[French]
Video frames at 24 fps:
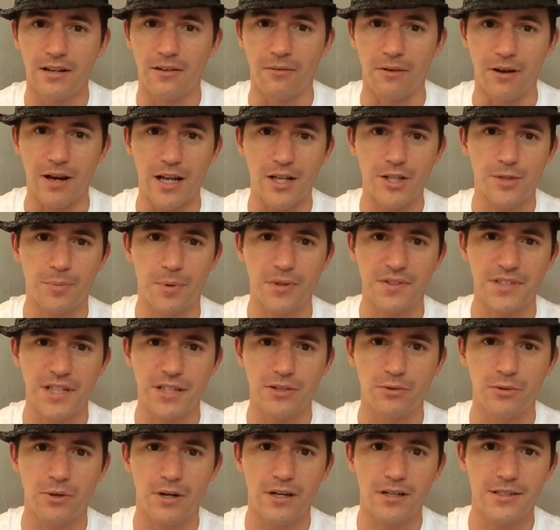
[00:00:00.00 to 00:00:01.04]
voilà, je pense à
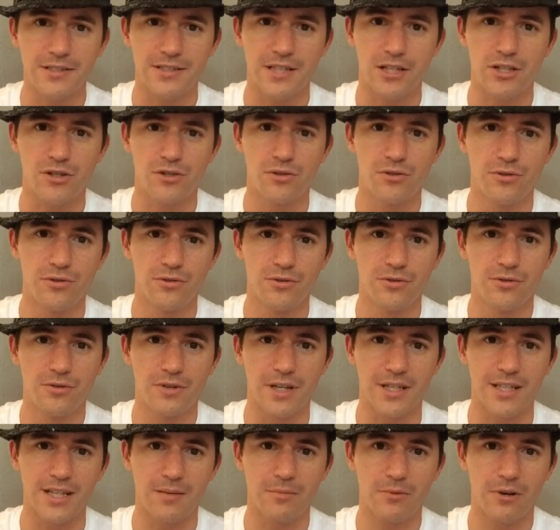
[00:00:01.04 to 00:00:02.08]
toi, sache-le,
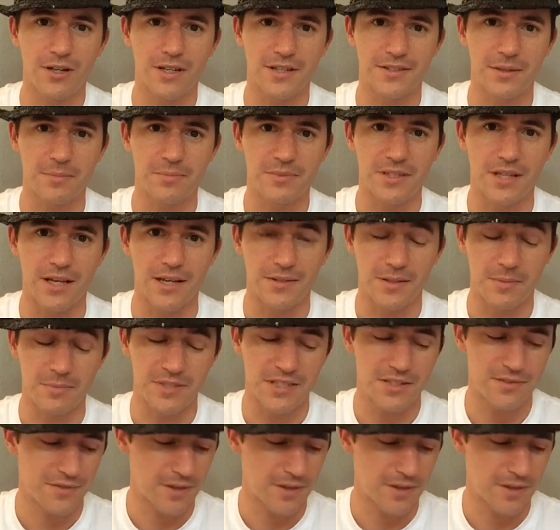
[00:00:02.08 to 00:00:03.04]
également à ta, petite